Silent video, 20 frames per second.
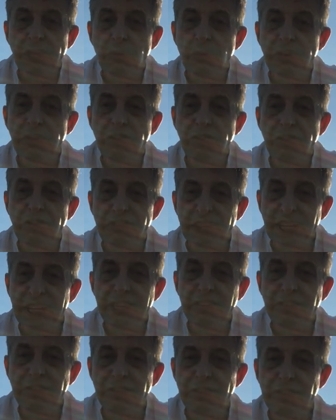enquanto
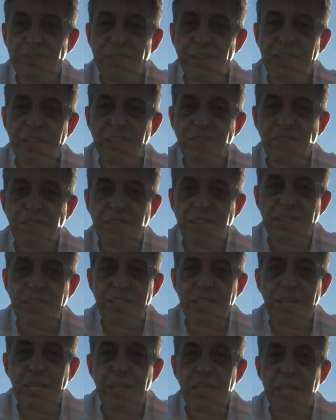seres viventes
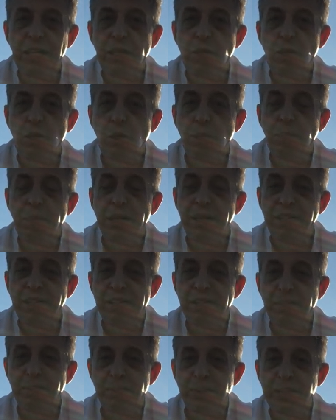aqui e
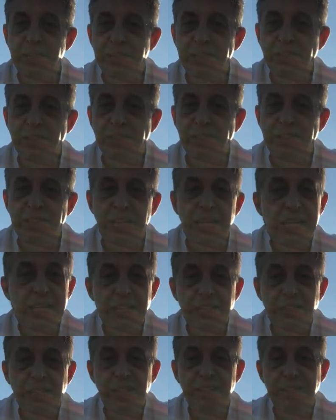co-participantes
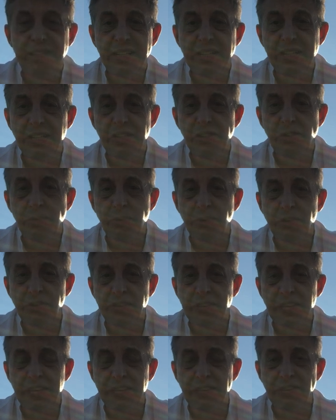desse grande
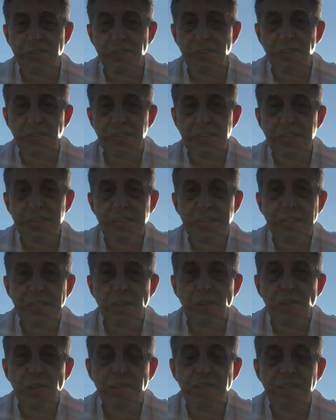processo.
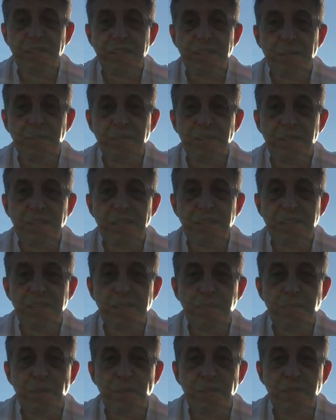Então nós estamos nesse
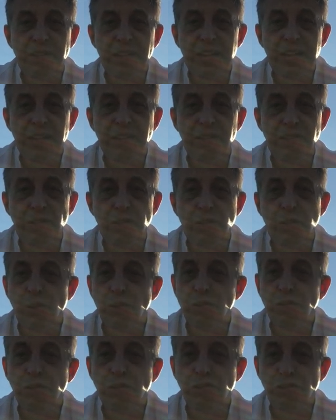processo todos